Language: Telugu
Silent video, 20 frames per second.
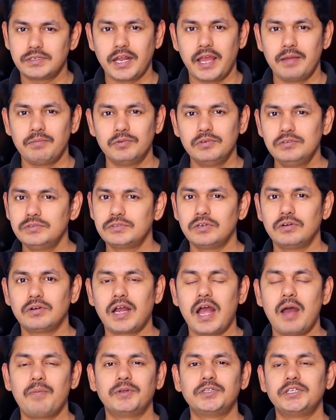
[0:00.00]
టైము సో
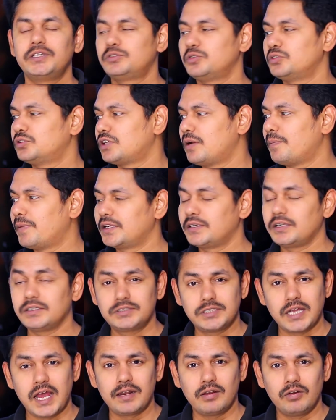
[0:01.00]
కాకపోతే చూస్తే మన
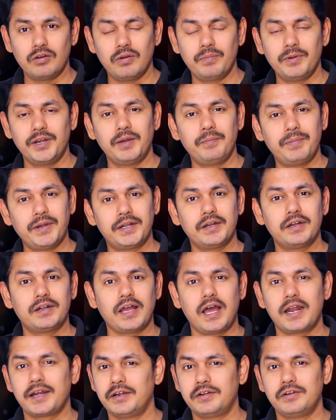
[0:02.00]
ఛానల్లో నేను పెట్టిన
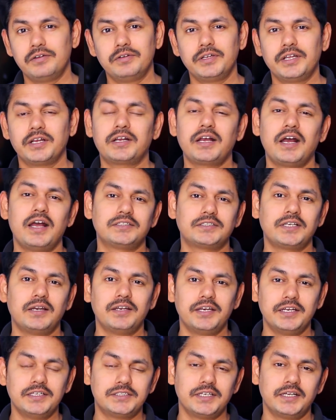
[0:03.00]
టార్గెట్ ఇంకా అసలు
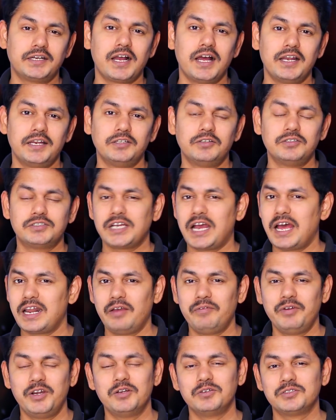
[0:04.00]
రీచే కాలేదు చాలా
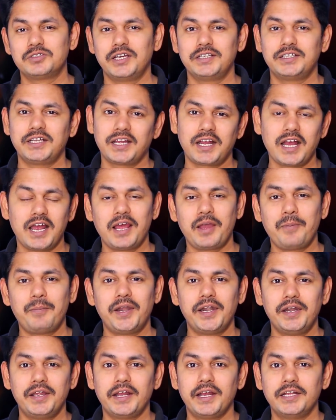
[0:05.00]
వీడియోస్ అయితే ఇంకా అలాగే
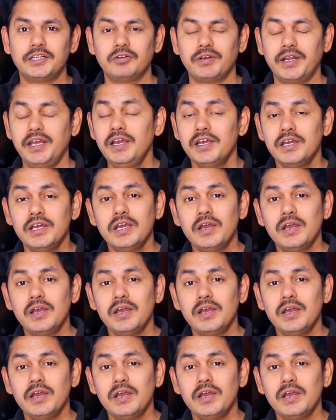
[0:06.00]
పెండింగ్ అవుతున్నాయి